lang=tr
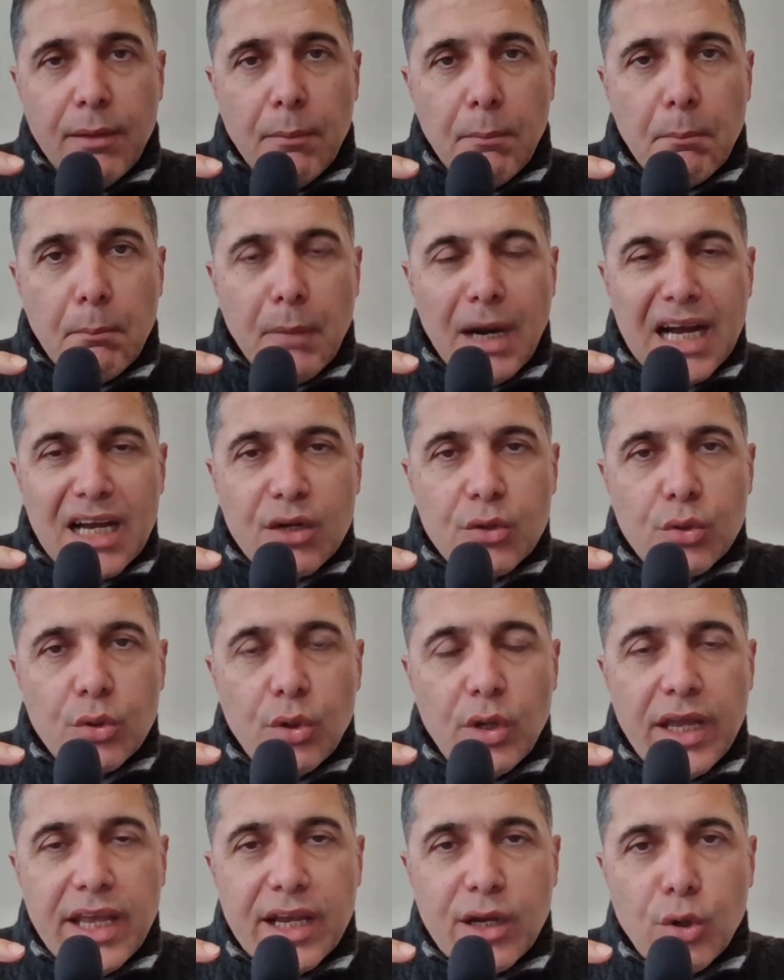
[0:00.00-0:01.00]

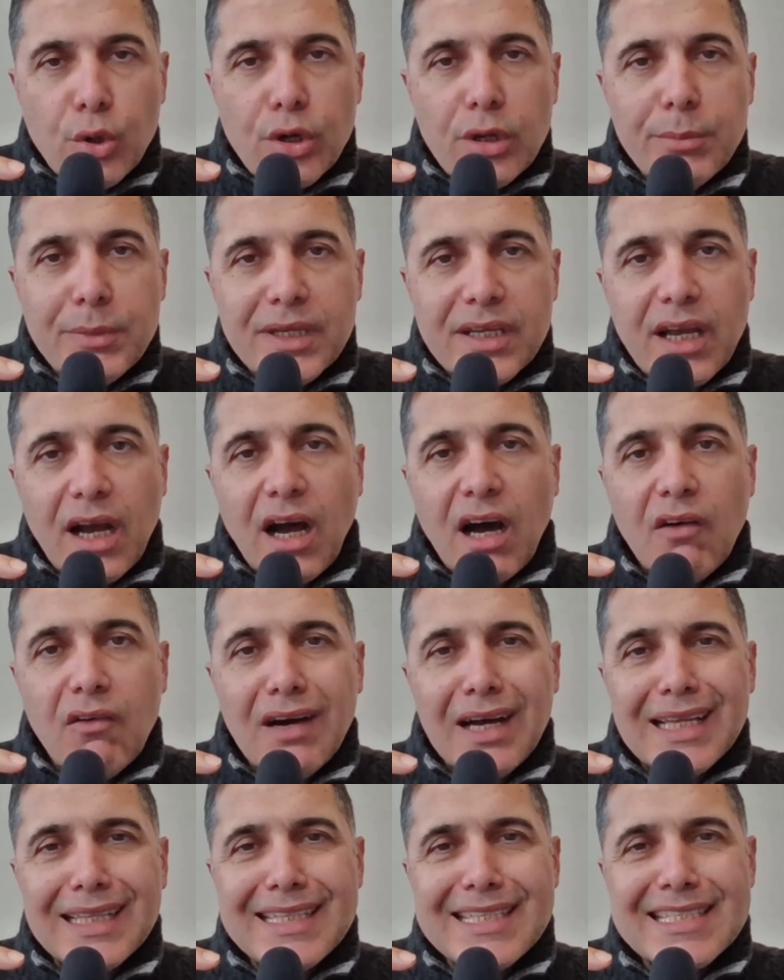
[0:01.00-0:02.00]
makroekonomik
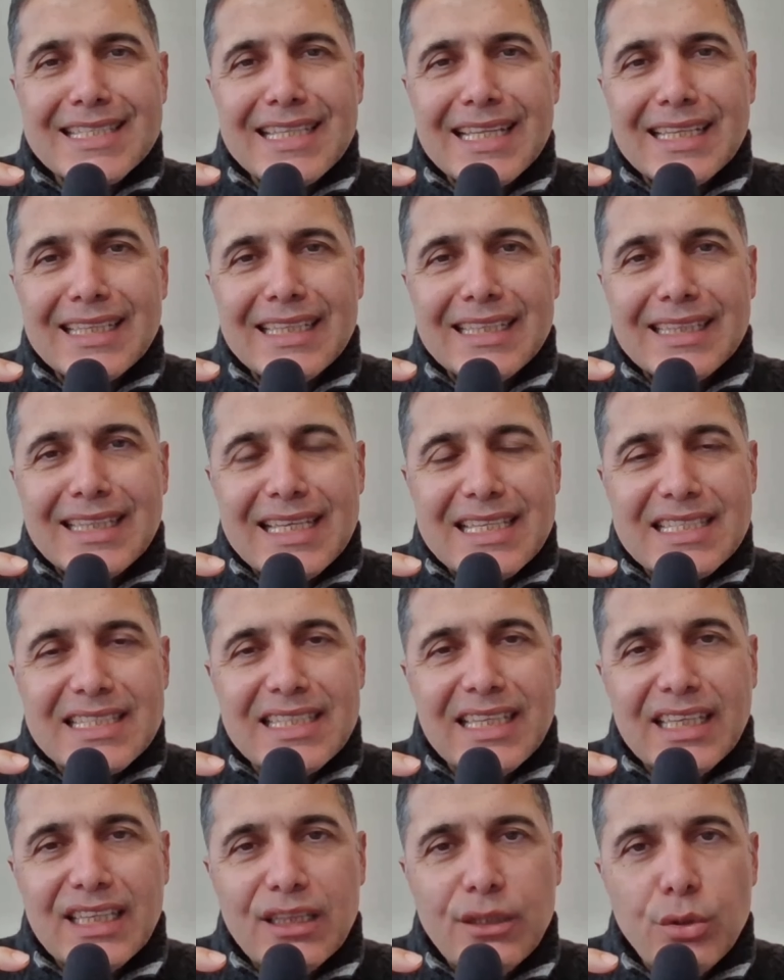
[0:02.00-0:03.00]
havadisleri de
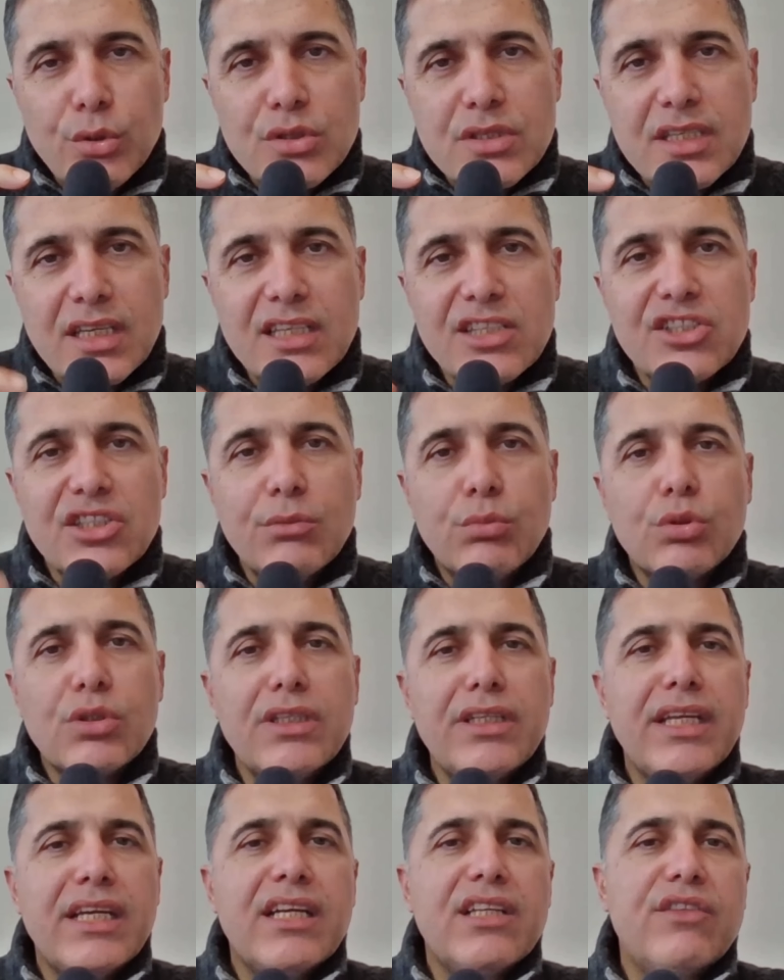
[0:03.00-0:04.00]
destekliyorsa işte
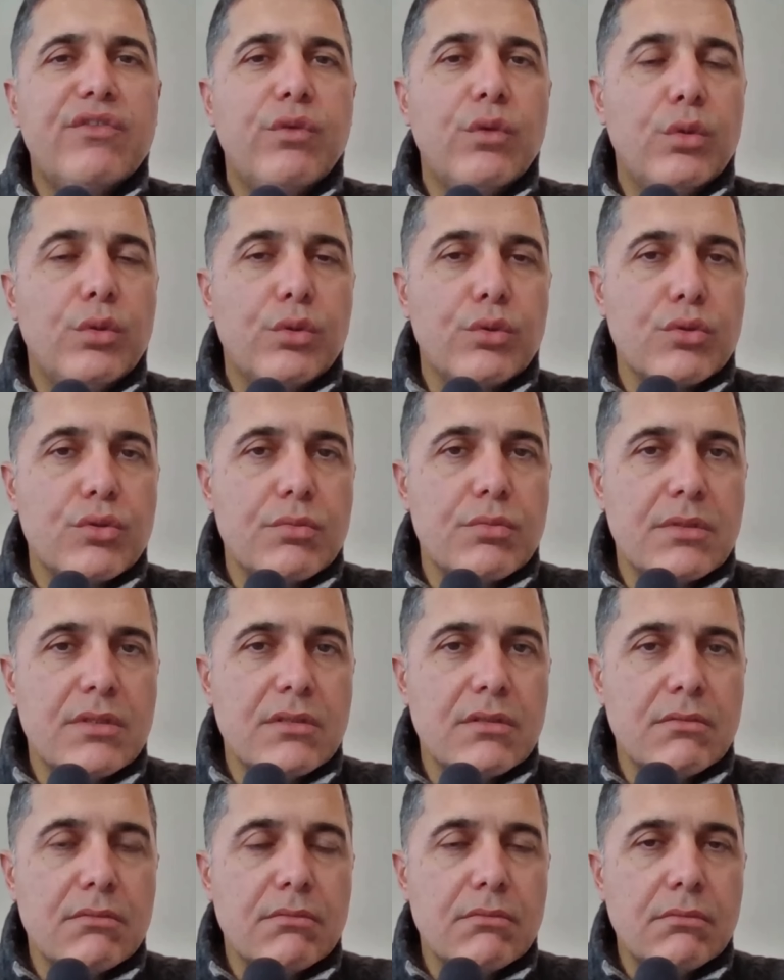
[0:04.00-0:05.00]
burada negatif oluyoruz
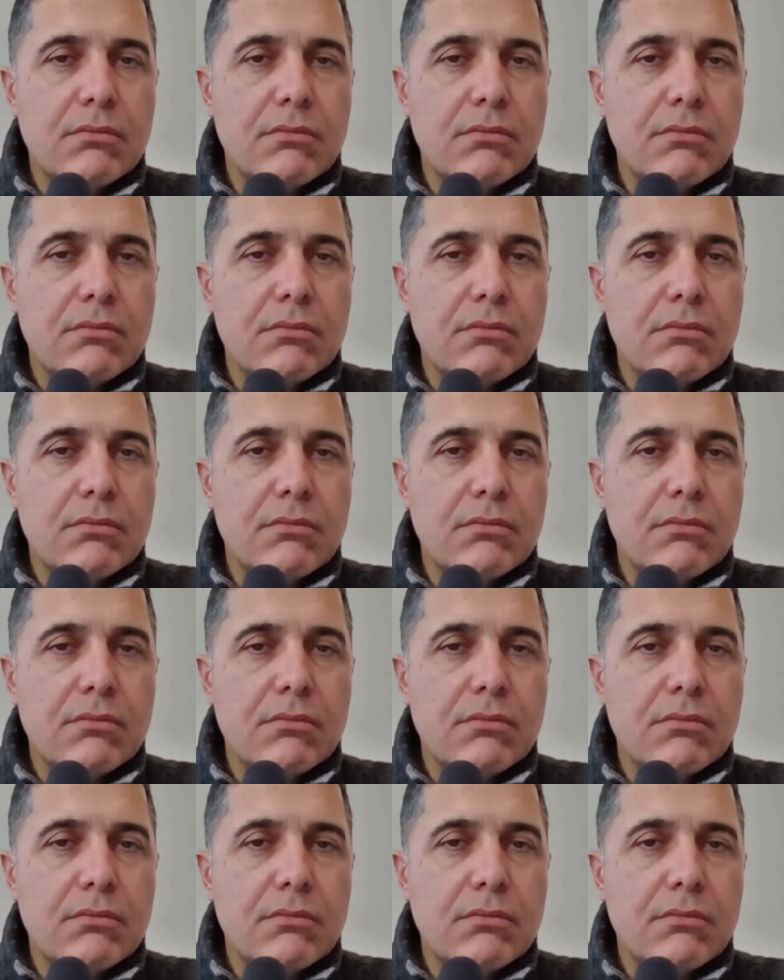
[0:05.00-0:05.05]
biz.